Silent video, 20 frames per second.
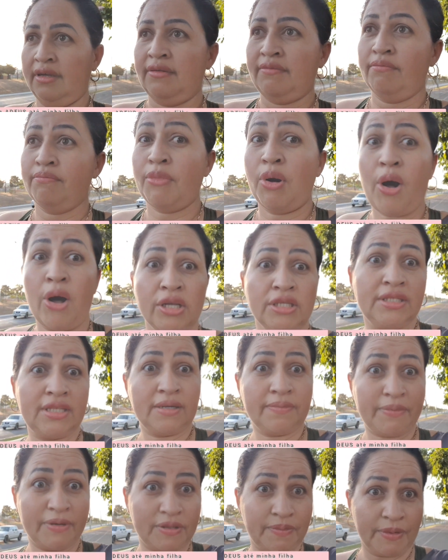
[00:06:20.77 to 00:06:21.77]
Mostra
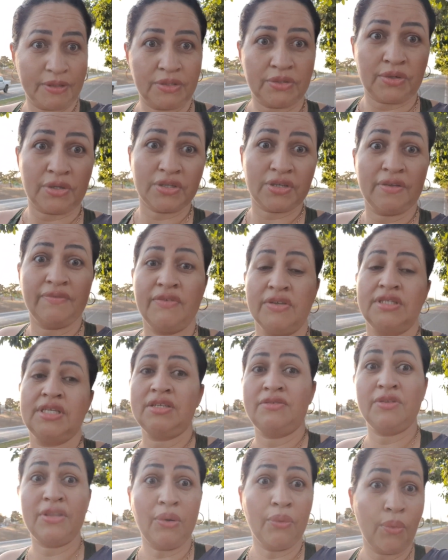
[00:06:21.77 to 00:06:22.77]
para as pessoas que
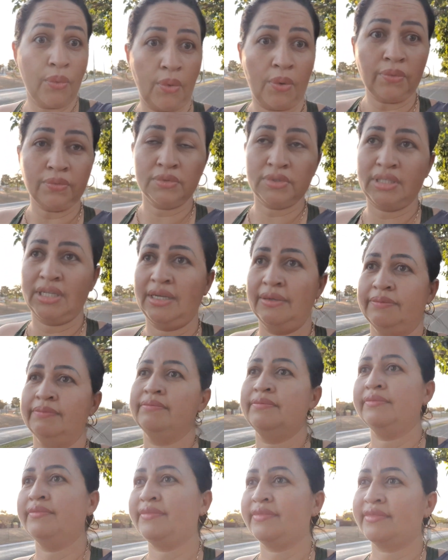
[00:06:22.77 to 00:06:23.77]
vocês dão conta.
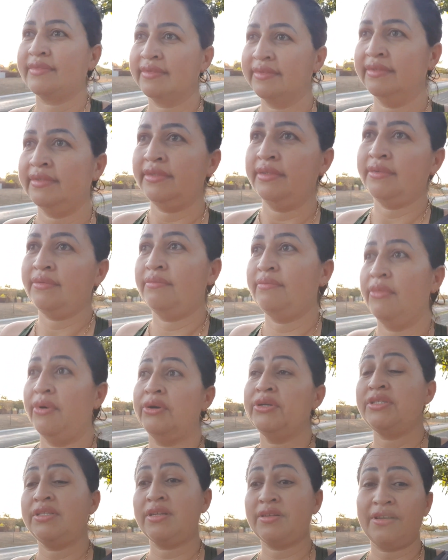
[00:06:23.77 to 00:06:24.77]

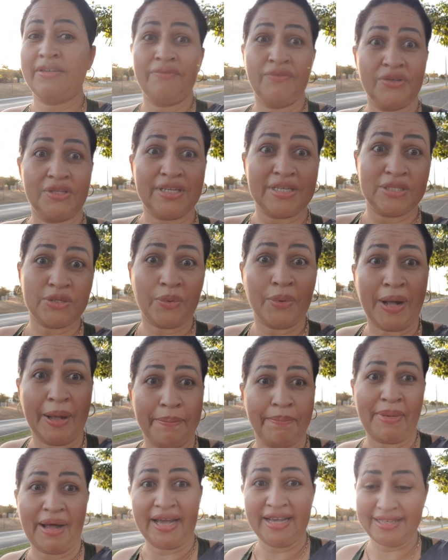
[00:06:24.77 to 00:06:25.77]
Mostra que vocês são
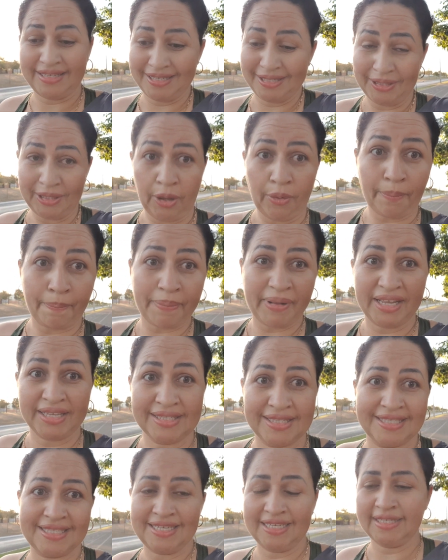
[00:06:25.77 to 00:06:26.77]
capazes e não
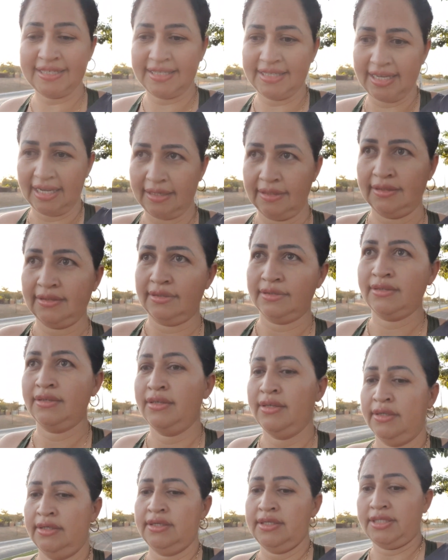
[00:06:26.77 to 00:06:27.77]
precisa.
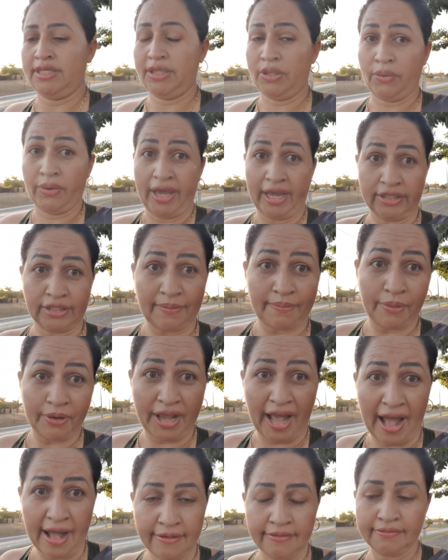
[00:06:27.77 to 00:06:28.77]
Se não quer te
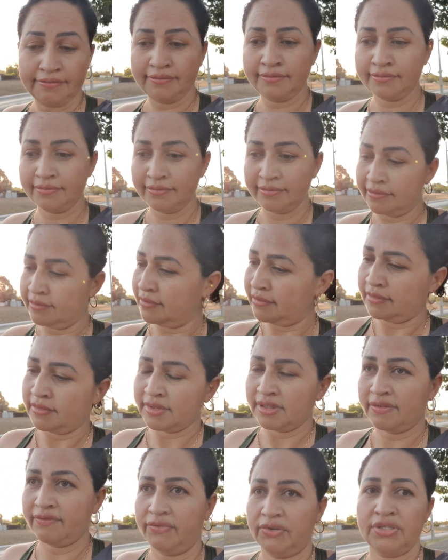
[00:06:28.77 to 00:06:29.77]
apoiar,
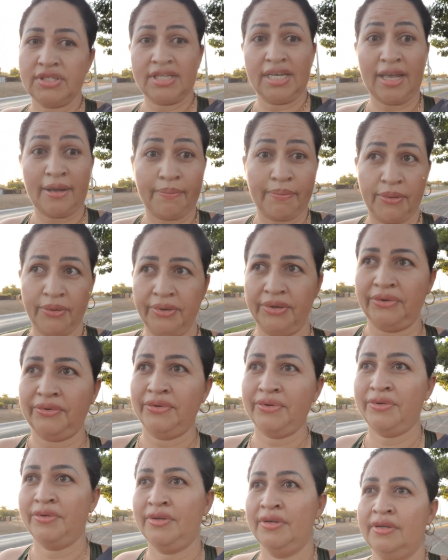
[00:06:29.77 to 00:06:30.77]
você em apoio.
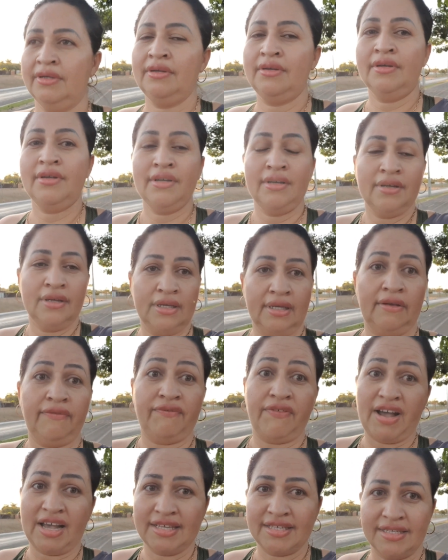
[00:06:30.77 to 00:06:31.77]
E
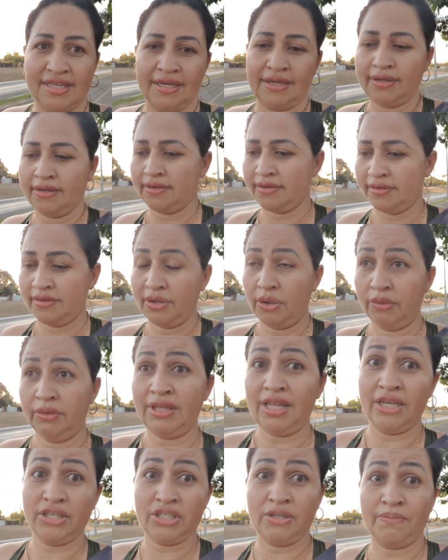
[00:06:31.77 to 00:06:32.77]
faça. Não
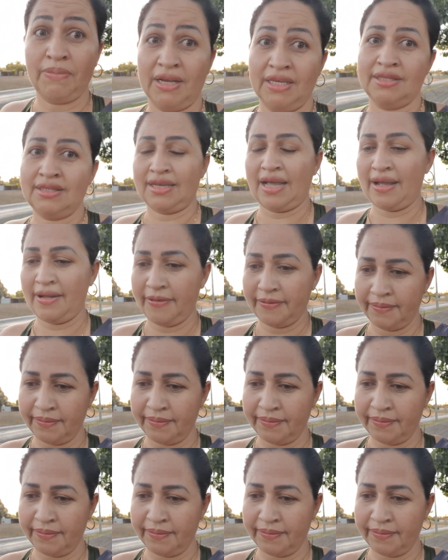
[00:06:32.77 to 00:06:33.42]
deixe passar.